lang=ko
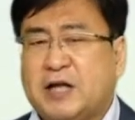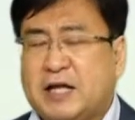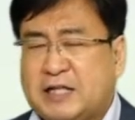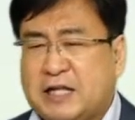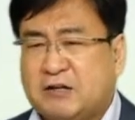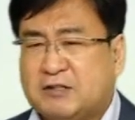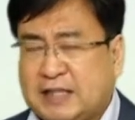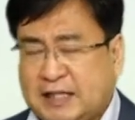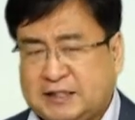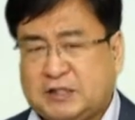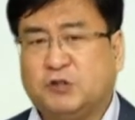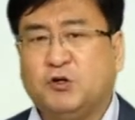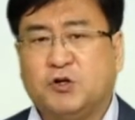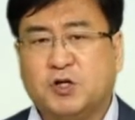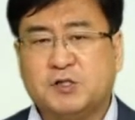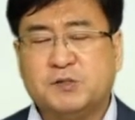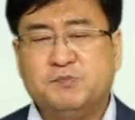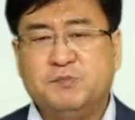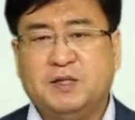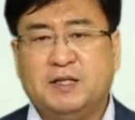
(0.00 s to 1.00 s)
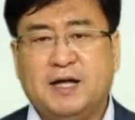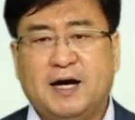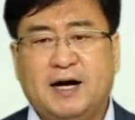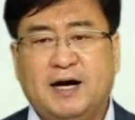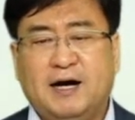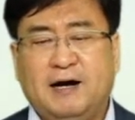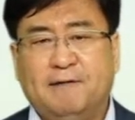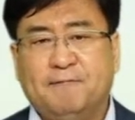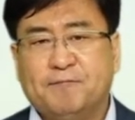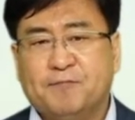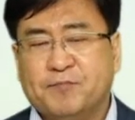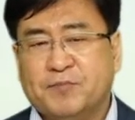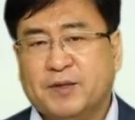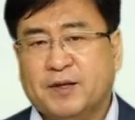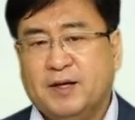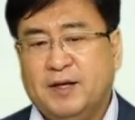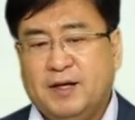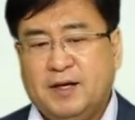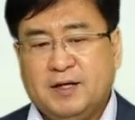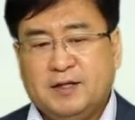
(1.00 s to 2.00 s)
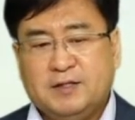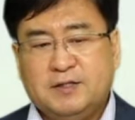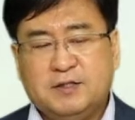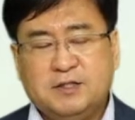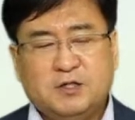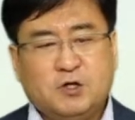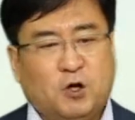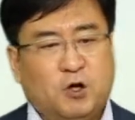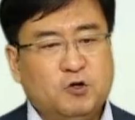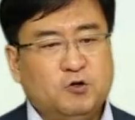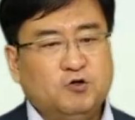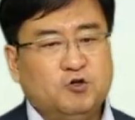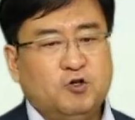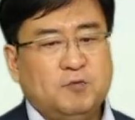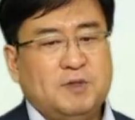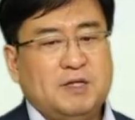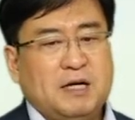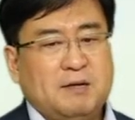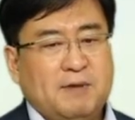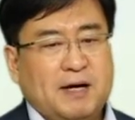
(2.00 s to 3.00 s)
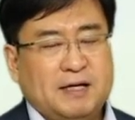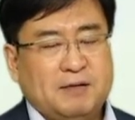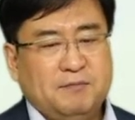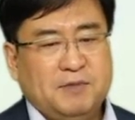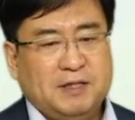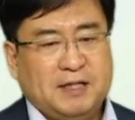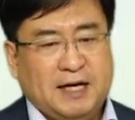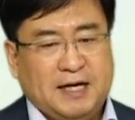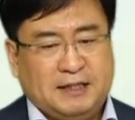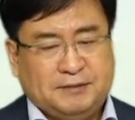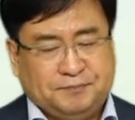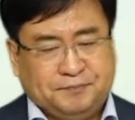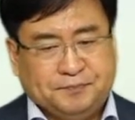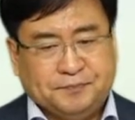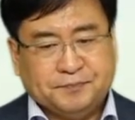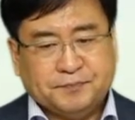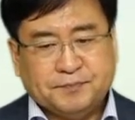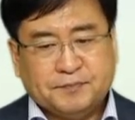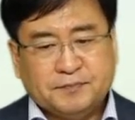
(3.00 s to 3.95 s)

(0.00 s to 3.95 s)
된다는 자체도 어렵습니다. 그 걸그룹이나 말입니다.